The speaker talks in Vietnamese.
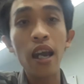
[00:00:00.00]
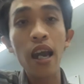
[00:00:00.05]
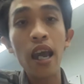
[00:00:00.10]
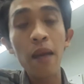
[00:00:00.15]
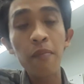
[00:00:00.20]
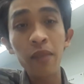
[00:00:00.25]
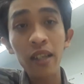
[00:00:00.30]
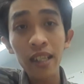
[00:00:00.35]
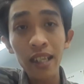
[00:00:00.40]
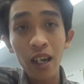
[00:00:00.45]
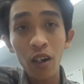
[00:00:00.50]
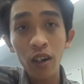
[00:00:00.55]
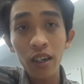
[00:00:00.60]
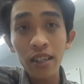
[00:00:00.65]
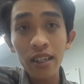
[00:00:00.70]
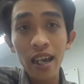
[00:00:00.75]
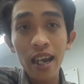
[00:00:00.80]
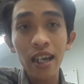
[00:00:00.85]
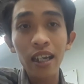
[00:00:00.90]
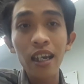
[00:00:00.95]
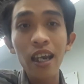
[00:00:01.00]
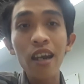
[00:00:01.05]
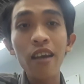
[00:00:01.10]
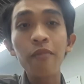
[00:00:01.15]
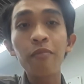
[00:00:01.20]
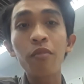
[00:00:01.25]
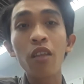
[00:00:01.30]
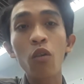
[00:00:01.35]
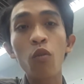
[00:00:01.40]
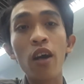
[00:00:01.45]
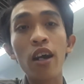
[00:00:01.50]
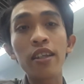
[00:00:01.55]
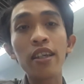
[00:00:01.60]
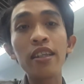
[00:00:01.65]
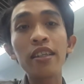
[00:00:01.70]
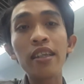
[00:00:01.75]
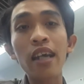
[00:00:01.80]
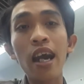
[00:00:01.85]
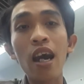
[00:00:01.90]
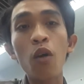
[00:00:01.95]
Em xin chào cả nhà nghe Hòa
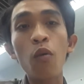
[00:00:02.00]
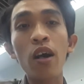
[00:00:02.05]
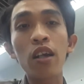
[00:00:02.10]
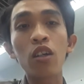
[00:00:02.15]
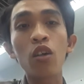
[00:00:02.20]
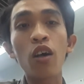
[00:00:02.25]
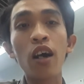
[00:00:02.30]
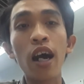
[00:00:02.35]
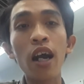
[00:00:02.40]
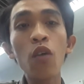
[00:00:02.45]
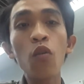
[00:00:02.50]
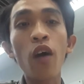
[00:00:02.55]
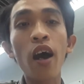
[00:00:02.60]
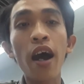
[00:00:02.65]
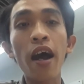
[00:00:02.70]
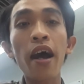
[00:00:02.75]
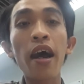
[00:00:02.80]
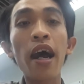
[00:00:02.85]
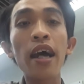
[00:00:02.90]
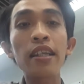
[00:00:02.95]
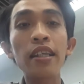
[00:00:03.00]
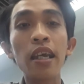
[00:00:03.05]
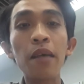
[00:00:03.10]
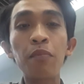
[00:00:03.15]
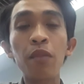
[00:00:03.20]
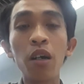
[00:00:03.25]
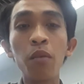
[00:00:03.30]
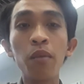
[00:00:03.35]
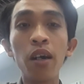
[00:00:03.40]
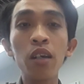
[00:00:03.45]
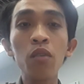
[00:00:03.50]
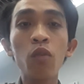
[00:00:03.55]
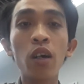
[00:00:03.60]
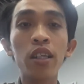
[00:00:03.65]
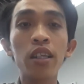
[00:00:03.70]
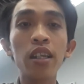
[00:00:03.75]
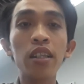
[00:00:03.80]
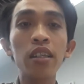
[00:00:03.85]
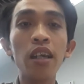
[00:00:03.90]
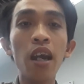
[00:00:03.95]
xin chào Hòa Toàn Hải Hòa anh chị em thân mến Hòa
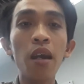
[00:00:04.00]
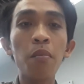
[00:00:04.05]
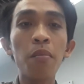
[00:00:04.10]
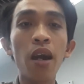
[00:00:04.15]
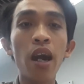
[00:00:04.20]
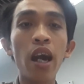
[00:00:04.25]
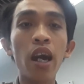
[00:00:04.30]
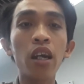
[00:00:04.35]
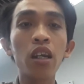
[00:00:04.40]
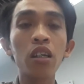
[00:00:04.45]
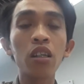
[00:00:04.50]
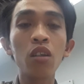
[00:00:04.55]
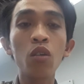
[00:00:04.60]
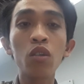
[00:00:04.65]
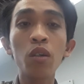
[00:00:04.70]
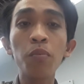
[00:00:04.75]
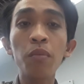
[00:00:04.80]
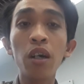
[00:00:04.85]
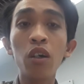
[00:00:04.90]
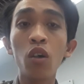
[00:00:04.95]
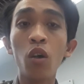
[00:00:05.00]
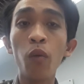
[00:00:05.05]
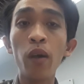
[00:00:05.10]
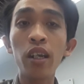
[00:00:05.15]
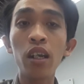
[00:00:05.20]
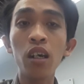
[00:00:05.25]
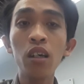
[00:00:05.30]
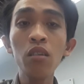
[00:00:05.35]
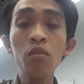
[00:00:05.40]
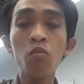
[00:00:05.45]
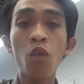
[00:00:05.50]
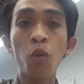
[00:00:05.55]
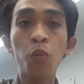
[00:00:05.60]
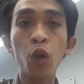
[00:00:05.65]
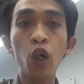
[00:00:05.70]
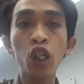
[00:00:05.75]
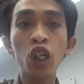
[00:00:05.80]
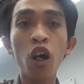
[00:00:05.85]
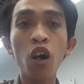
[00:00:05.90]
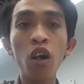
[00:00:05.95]
Trinh Trang mà youtuber Gỗ Nguyên Tấn Một
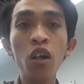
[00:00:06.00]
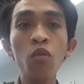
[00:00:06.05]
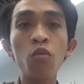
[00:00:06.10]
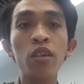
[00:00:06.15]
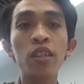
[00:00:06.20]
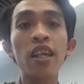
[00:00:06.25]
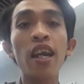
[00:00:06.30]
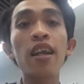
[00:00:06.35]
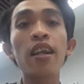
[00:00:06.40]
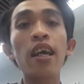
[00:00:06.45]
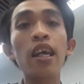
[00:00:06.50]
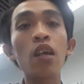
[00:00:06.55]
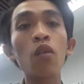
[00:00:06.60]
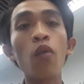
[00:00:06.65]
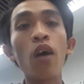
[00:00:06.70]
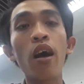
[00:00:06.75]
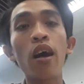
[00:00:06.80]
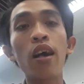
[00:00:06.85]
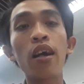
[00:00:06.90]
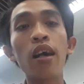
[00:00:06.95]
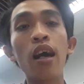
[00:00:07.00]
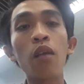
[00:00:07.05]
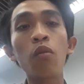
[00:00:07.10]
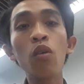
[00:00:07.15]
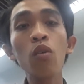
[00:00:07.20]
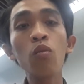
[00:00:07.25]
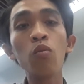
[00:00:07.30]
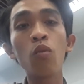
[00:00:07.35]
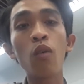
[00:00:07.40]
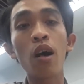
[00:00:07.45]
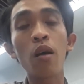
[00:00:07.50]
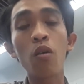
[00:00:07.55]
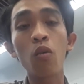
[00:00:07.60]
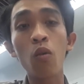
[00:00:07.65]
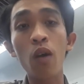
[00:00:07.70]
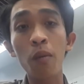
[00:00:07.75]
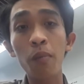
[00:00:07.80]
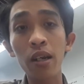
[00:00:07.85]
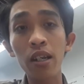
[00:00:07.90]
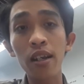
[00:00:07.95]
buổi tối Hòa tràn đầy Hòa hạnh phúc Hòa,
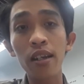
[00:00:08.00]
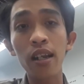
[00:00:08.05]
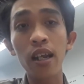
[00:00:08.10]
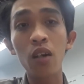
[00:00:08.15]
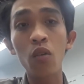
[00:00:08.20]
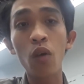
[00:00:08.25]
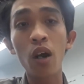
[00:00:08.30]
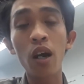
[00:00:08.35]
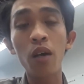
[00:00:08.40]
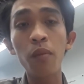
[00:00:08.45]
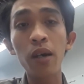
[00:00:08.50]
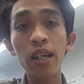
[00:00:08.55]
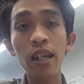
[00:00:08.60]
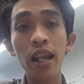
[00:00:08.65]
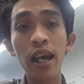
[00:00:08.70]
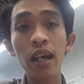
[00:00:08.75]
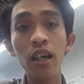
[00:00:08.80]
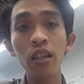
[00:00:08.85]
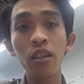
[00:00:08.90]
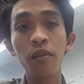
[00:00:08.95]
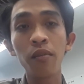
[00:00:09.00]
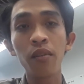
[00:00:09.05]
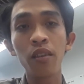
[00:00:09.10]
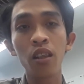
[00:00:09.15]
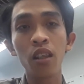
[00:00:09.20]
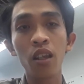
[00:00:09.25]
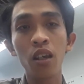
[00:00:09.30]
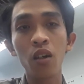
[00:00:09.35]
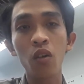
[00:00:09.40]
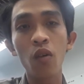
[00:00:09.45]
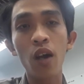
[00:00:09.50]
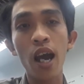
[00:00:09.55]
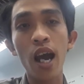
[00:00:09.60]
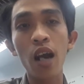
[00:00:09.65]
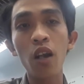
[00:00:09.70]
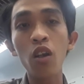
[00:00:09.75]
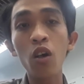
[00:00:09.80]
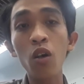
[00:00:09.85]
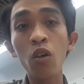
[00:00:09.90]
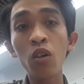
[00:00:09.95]
hòa bên gia đình Hòa bên người thân Hòa
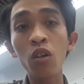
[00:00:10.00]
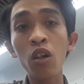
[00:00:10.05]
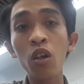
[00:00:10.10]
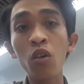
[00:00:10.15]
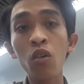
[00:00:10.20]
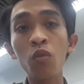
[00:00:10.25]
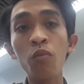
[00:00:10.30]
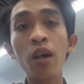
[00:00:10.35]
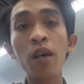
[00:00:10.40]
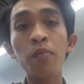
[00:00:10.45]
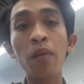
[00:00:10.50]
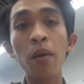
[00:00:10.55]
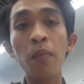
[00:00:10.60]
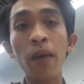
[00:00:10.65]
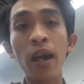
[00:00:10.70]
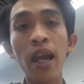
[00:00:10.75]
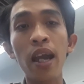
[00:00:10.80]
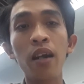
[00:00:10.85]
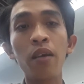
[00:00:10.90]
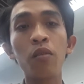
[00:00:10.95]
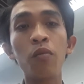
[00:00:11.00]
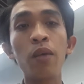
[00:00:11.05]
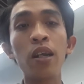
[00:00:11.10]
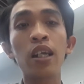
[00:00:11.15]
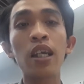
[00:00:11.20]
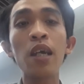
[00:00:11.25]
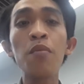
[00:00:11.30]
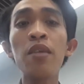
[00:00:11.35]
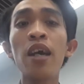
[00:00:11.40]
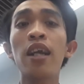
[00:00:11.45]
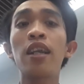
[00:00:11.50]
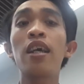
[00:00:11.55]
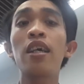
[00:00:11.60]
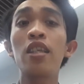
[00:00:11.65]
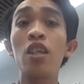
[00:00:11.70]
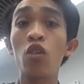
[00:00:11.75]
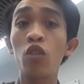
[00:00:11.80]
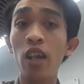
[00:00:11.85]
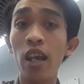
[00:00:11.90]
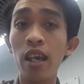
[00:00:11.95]
luôn luôn bên bạn bè Mình kiếm thật là
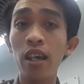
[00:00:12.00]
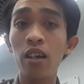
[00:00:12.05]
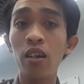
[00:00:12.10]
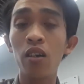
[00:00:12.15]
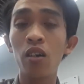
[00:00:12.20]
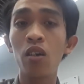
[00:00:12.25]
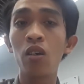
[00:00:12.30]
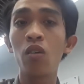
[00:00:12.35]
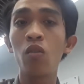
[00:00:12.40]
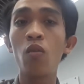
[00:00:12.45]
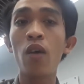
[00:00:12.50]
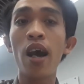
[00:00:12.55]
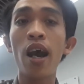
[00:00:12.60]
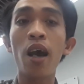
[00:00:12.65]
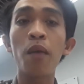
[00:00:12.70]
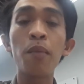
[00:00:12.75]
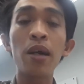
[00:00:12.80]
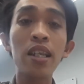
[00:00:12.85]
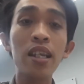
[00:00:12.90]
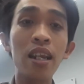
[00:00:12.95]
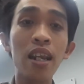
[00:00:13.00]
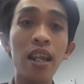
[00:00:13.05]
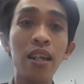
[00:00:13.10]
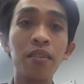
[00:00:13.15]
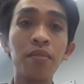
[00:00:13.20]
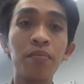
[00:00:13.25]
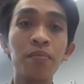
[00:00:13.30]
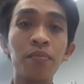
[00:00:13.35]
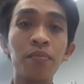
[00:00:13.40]
nhiều tiền Hòa bên gia đình